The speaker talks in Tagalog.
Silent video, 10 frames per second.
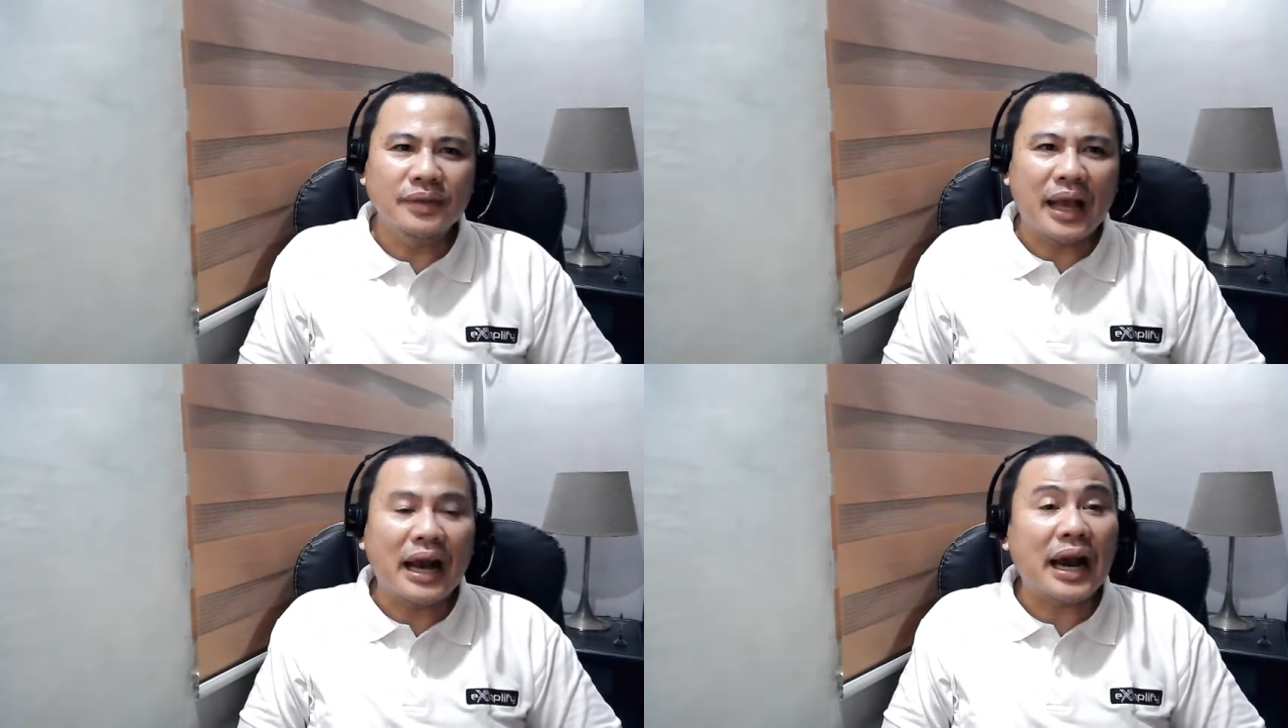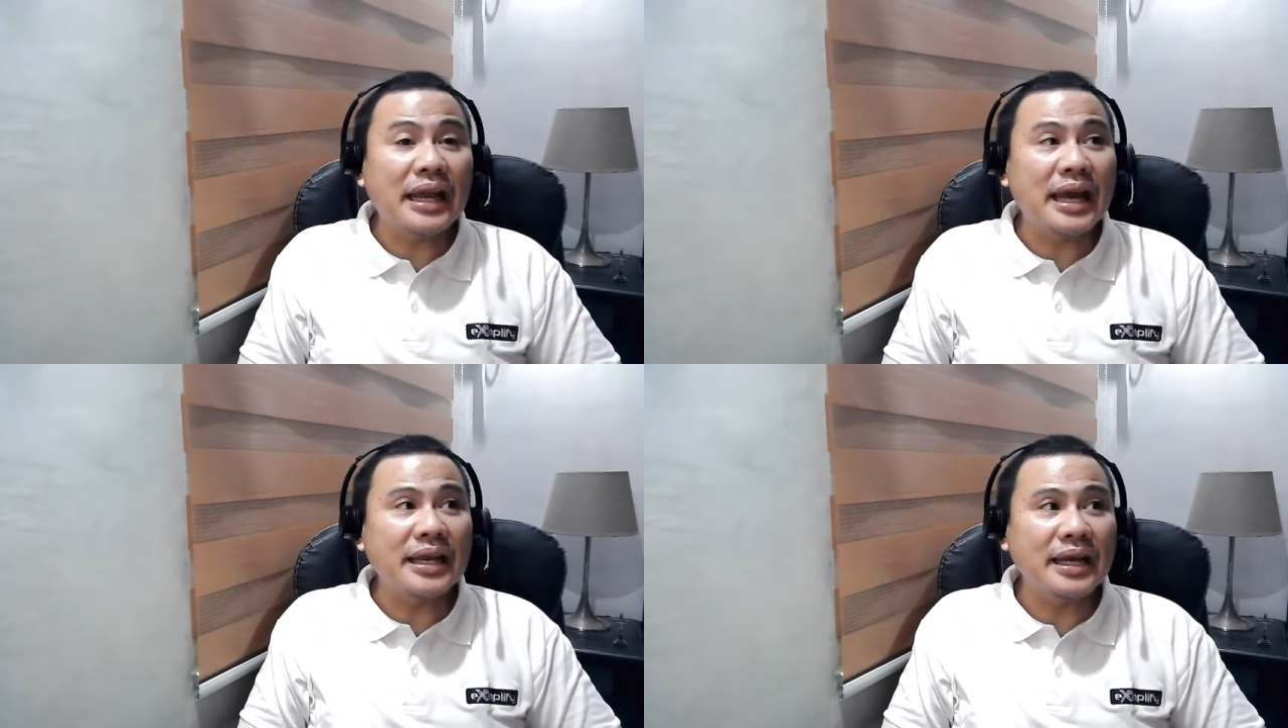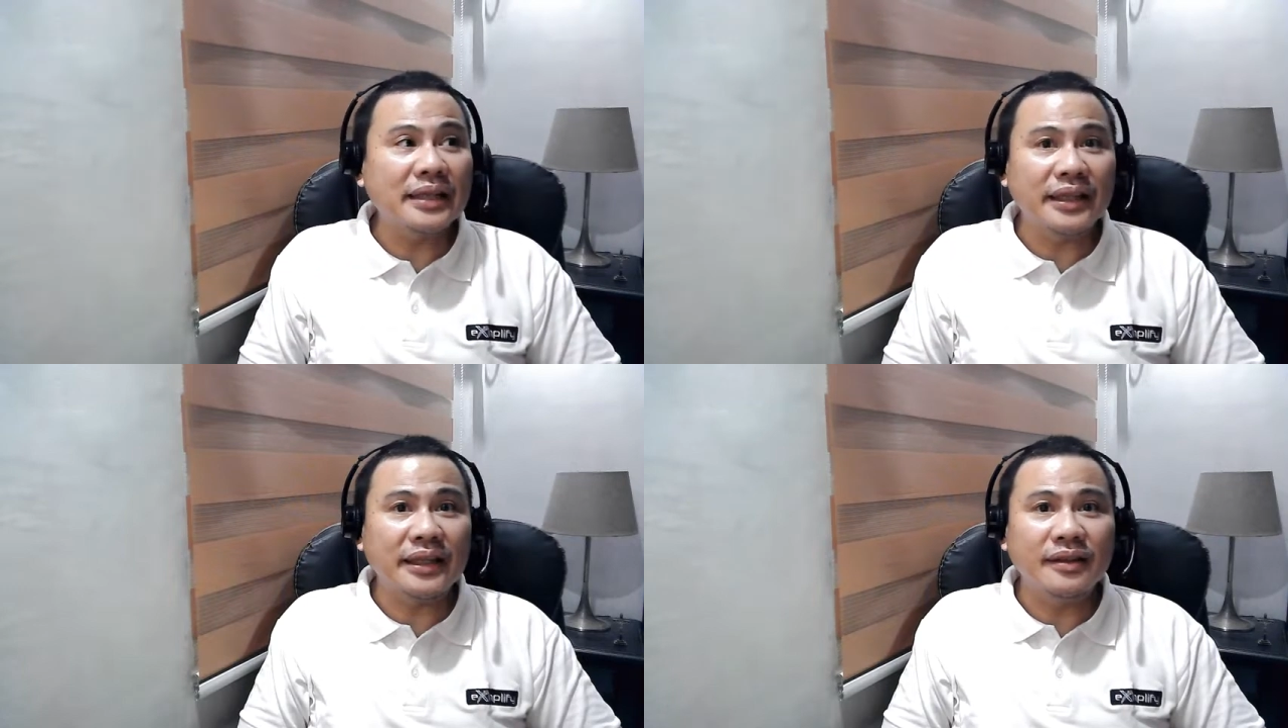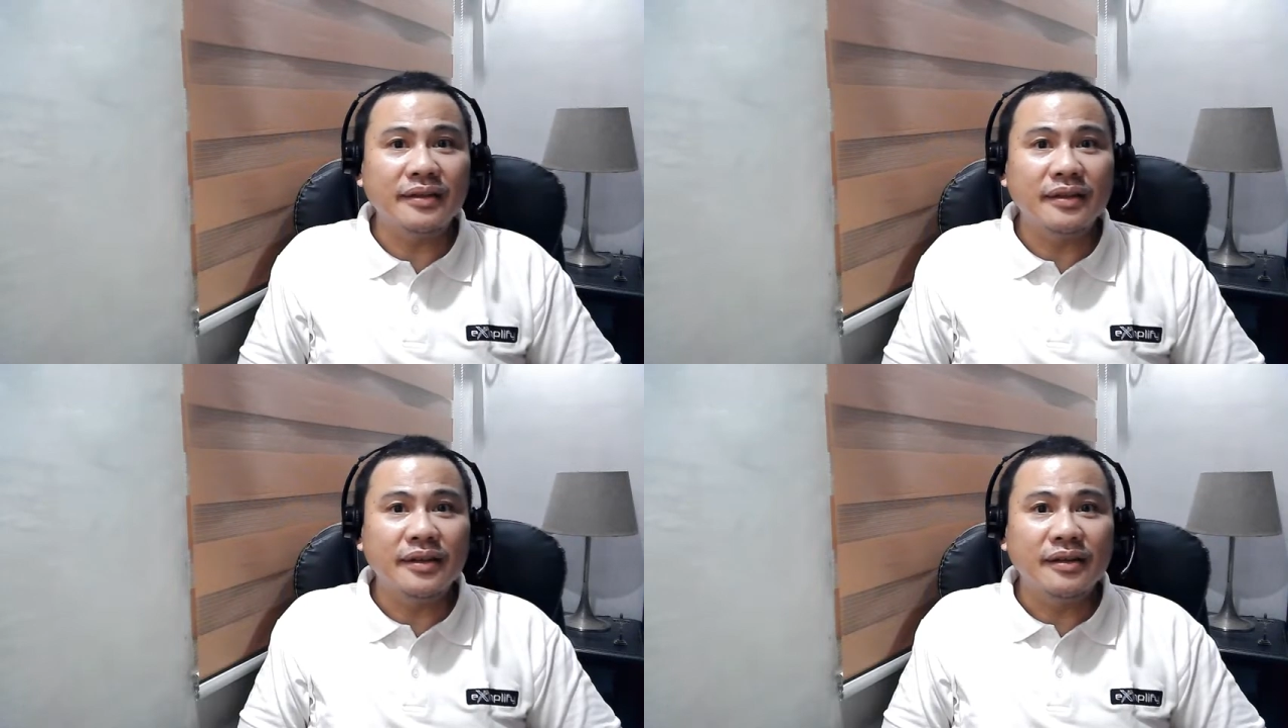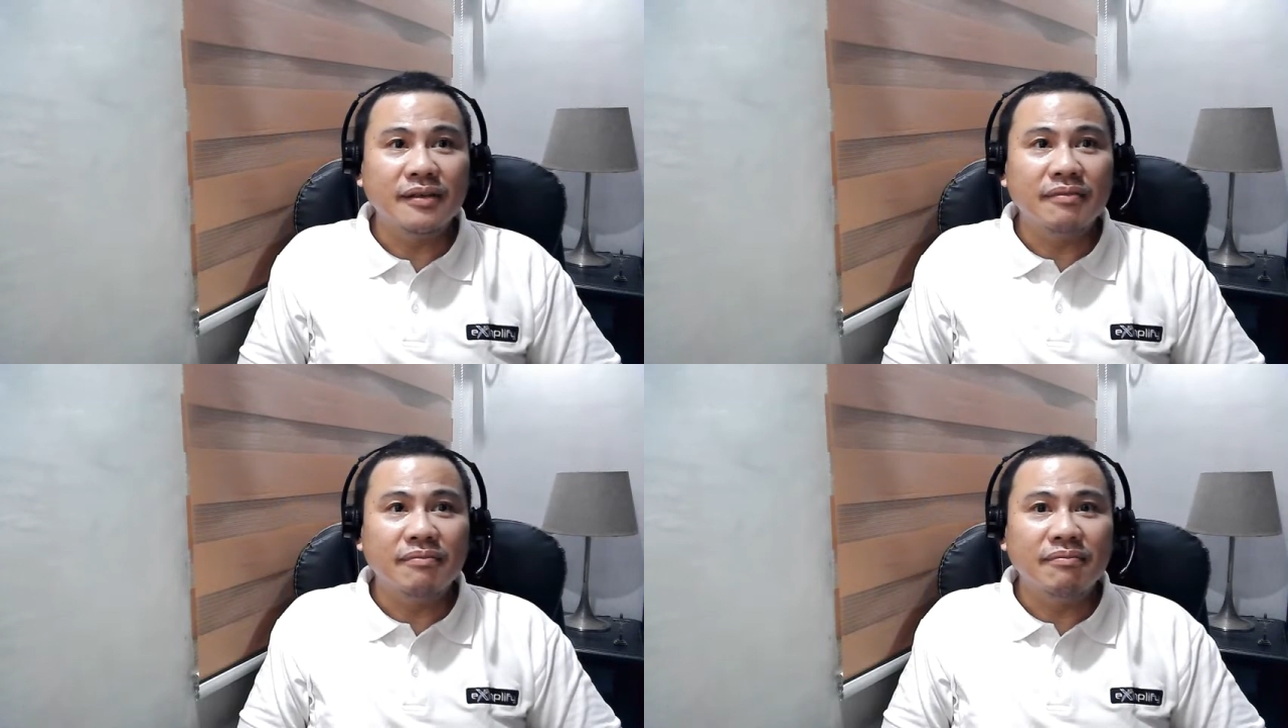akala natin,
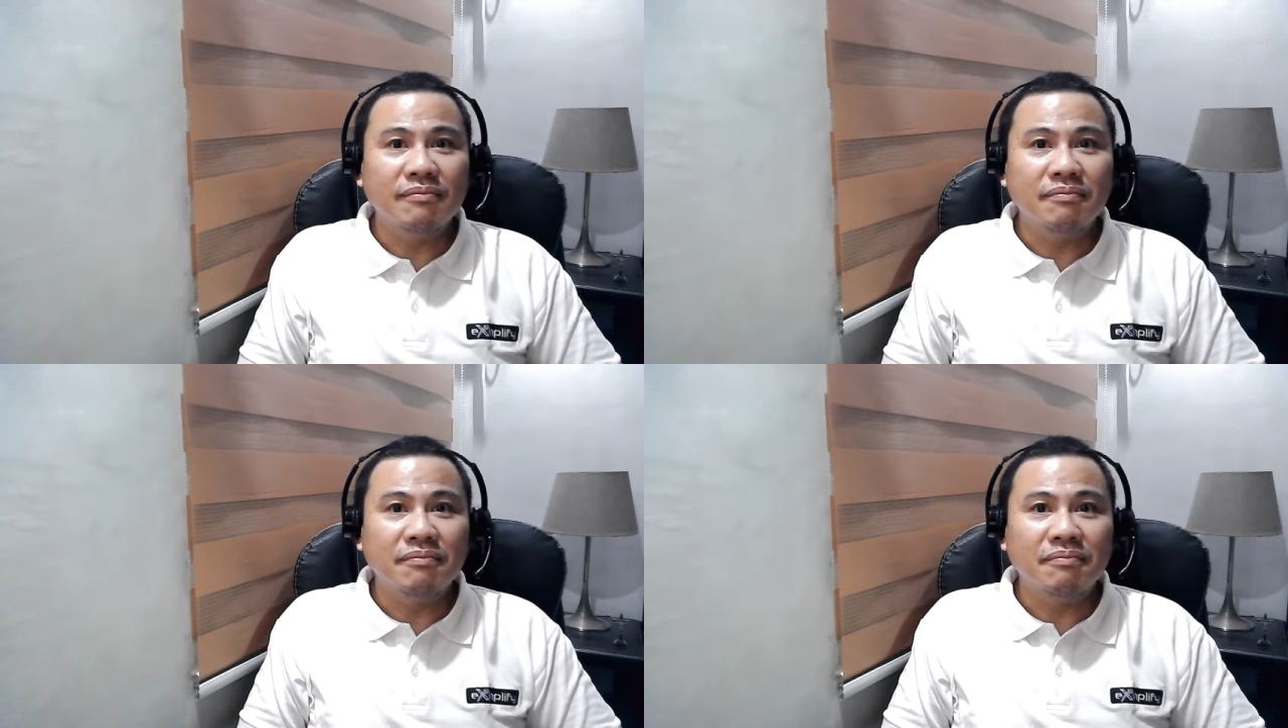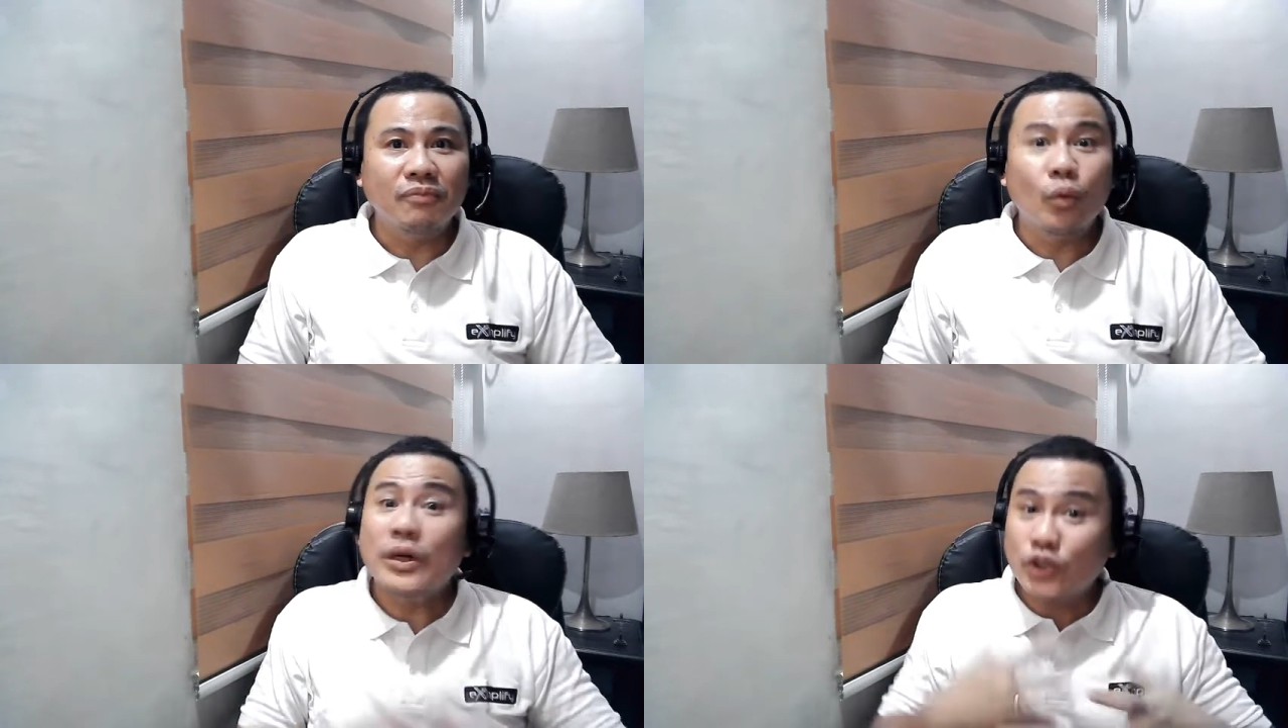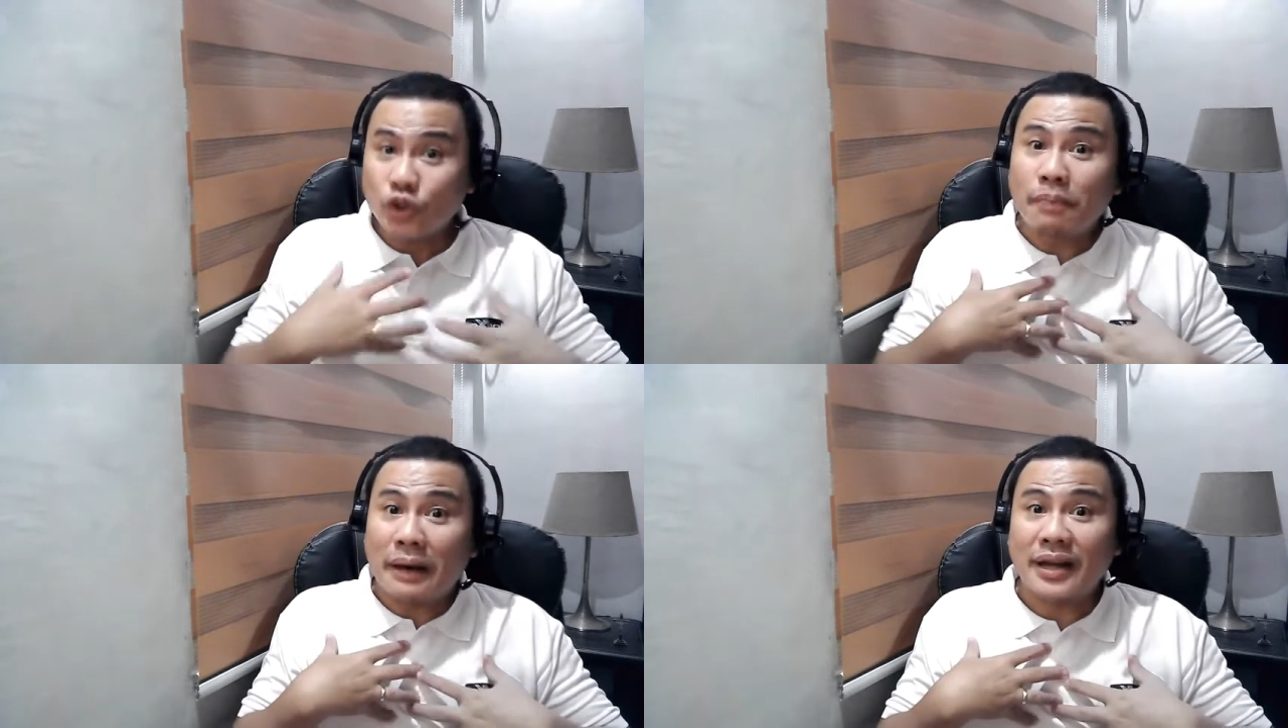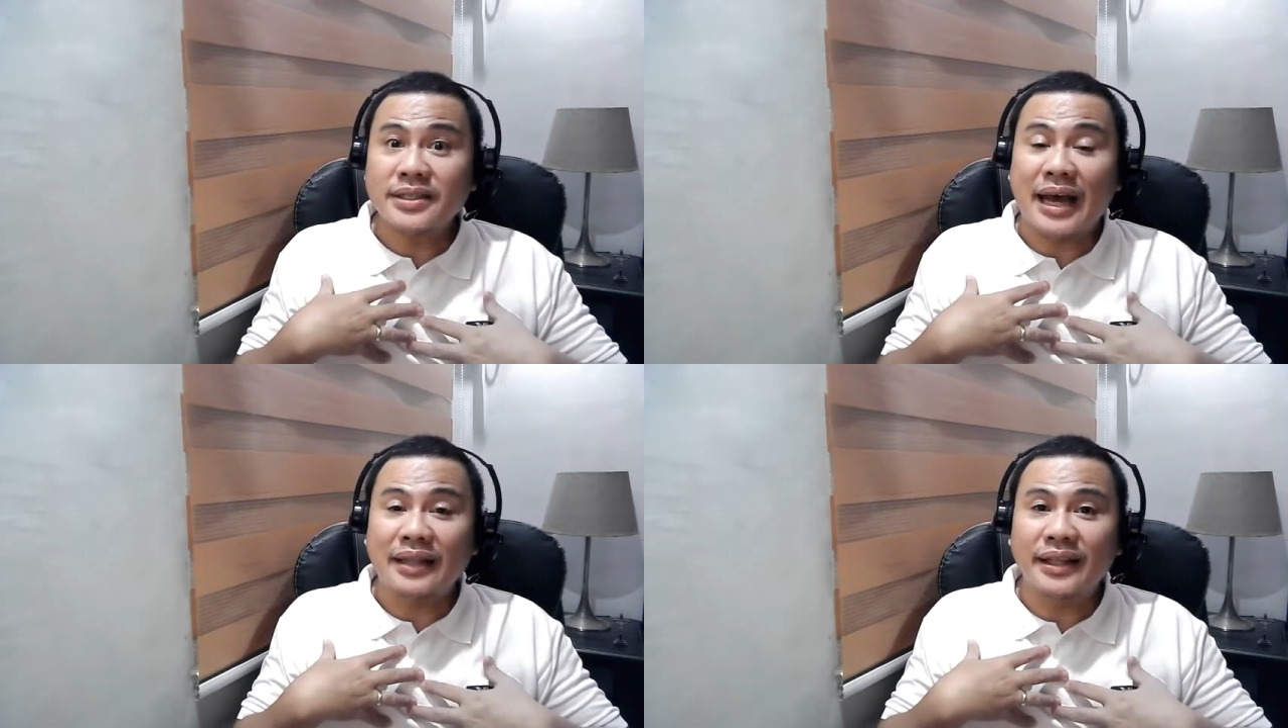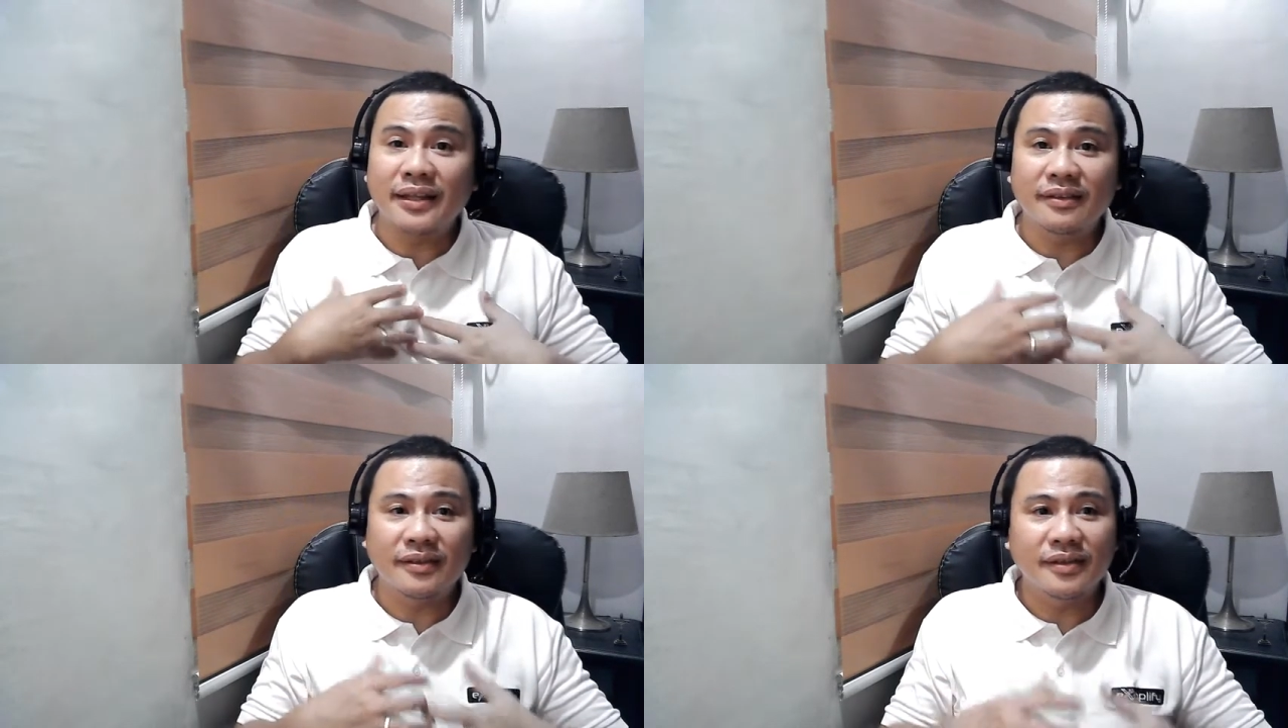wasto para sa atin.